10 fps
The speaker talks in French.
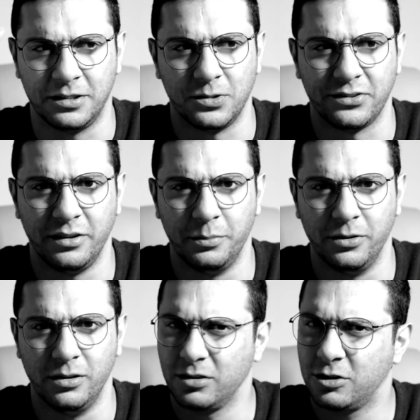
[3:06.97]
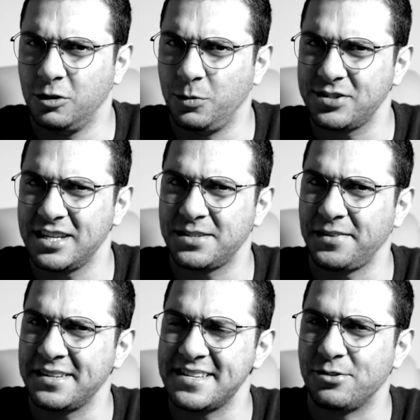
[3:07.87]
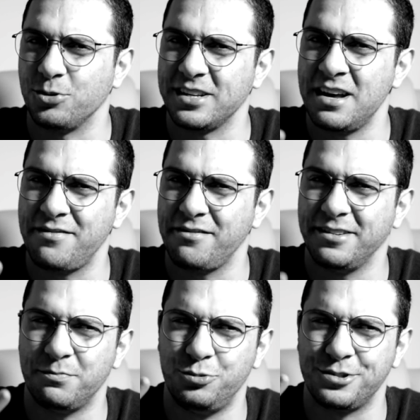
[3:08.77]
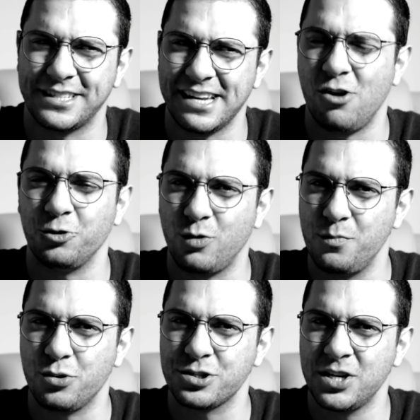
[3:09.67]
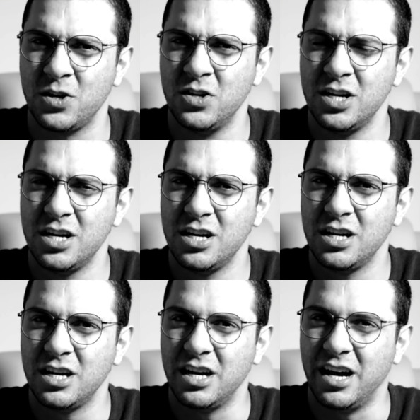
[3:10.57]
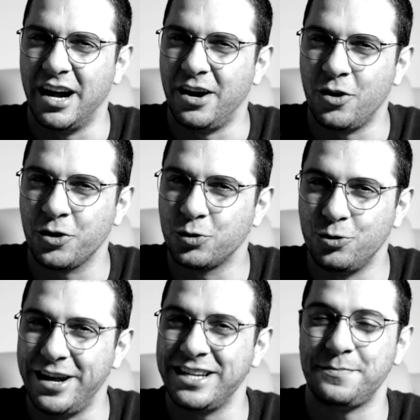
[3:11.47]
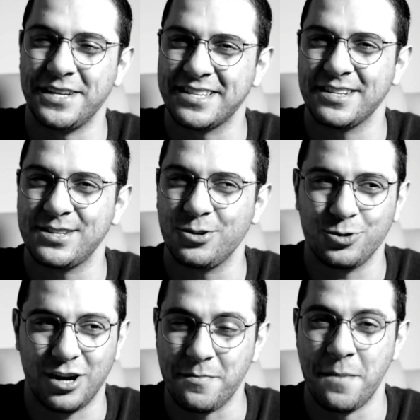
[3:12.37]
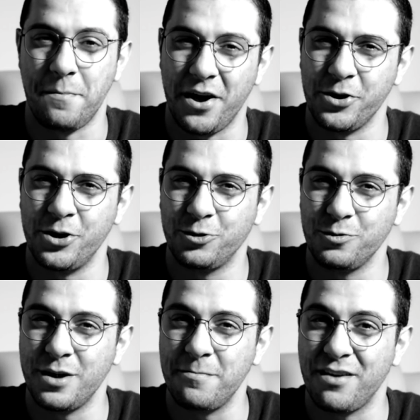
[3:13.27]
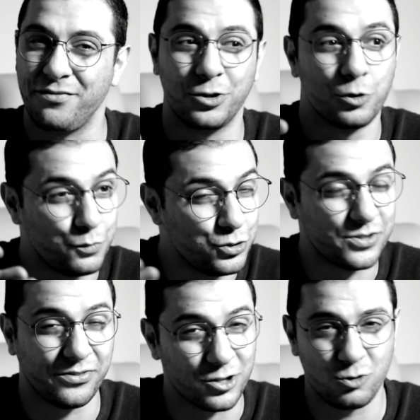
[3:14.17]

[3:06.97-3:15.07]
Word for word: Attends Seb, comment ça se fait que cet ETF a fait plus 43% alors que le SP500 sur la même période lui-même n'a fait que plus